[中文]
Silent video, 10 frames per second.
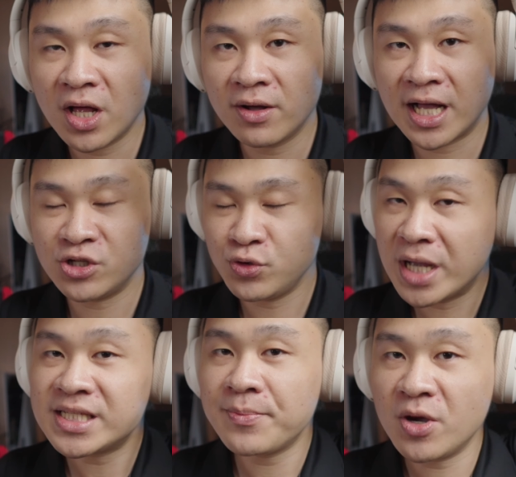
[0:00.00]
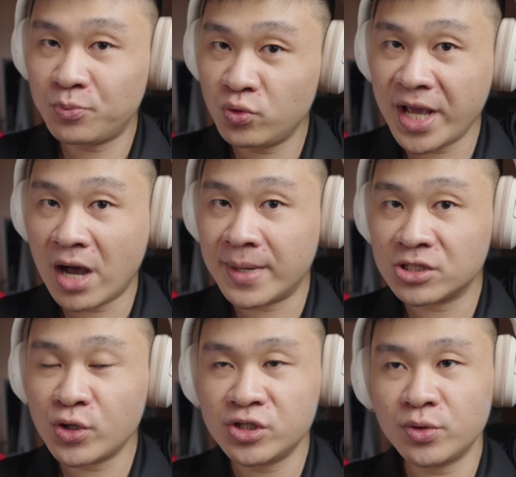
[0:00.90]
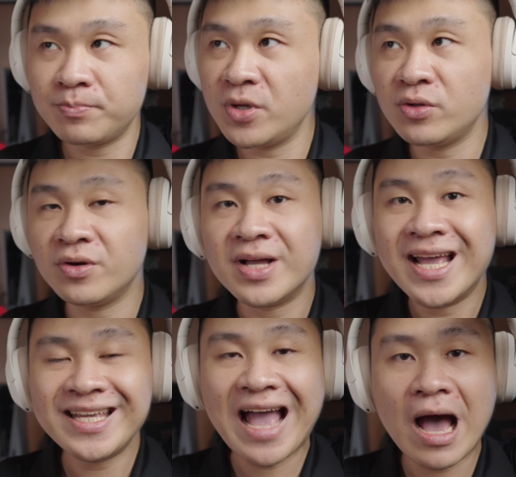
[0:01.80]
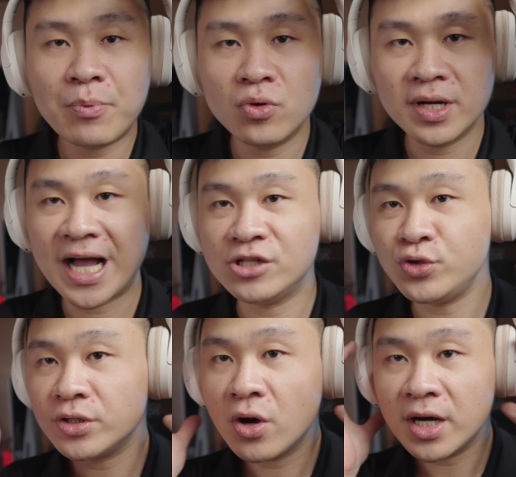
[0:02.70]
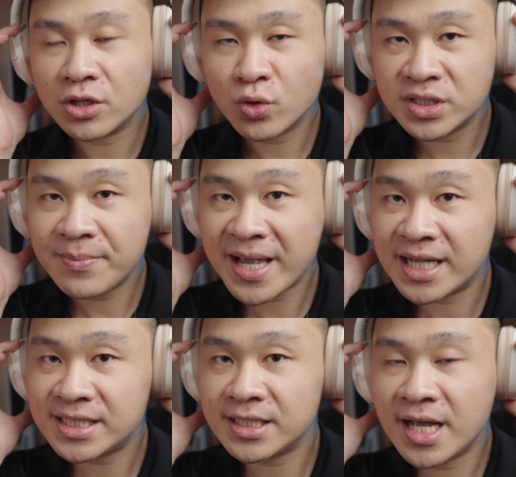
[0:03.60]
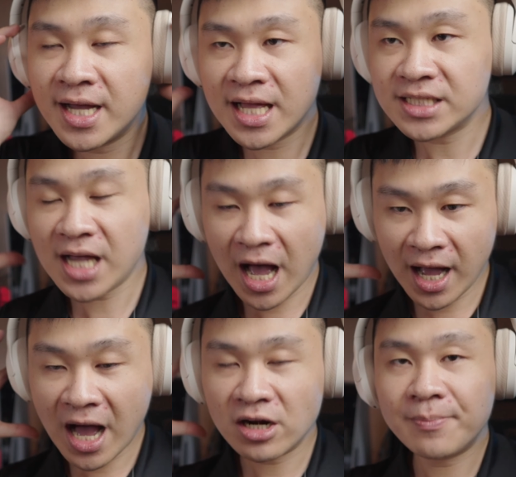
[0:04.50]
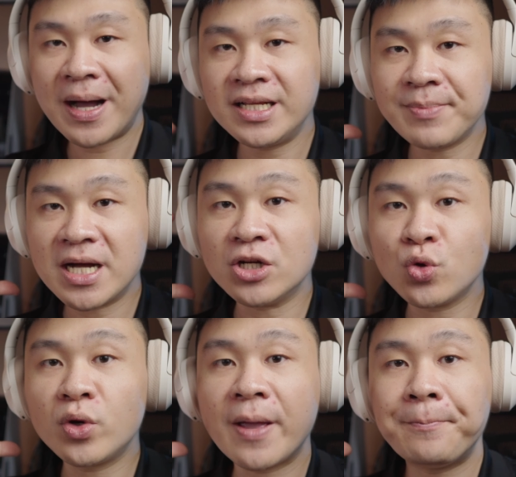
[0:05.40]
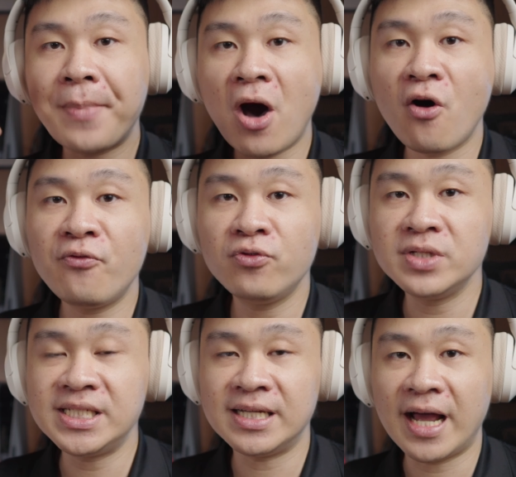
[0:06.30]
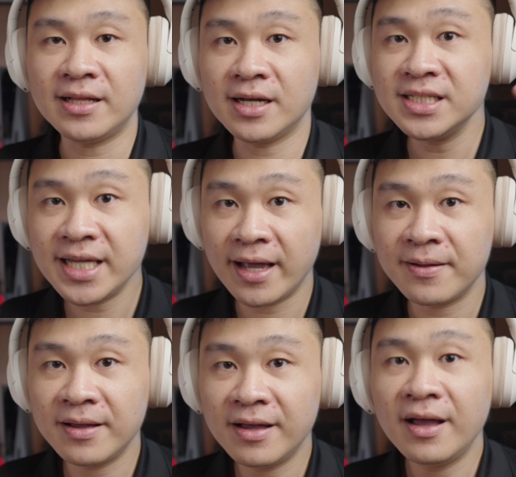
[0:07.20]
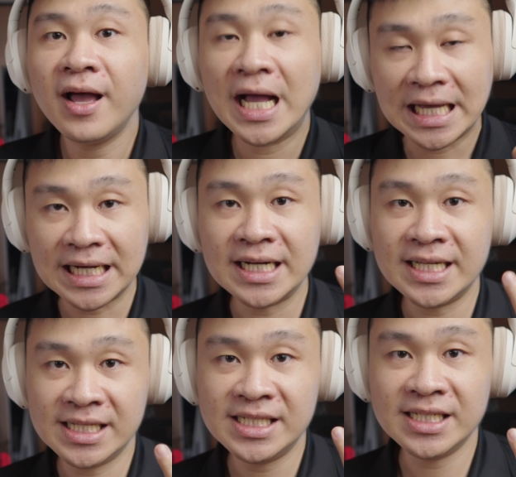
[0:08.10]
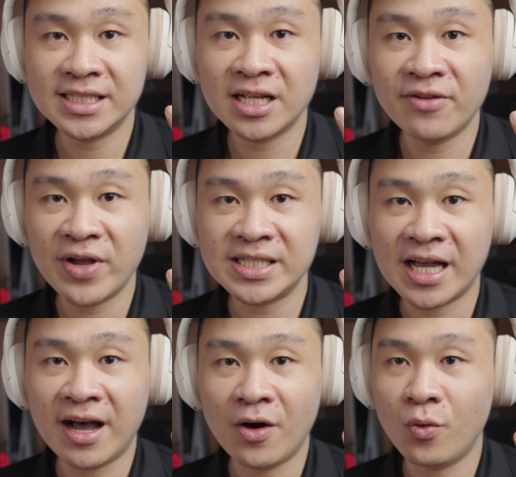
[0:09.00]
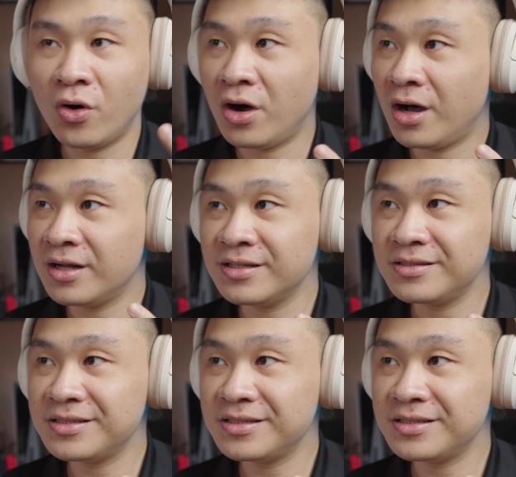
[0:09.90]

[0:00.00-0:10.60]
到的感觉，因为它上面有布料嘛，所以你就没有那种压迫的感觉。然后耳朵这边也是，它是很好的把你耳朵给包覆起来的，而且隔音性真的非常好。我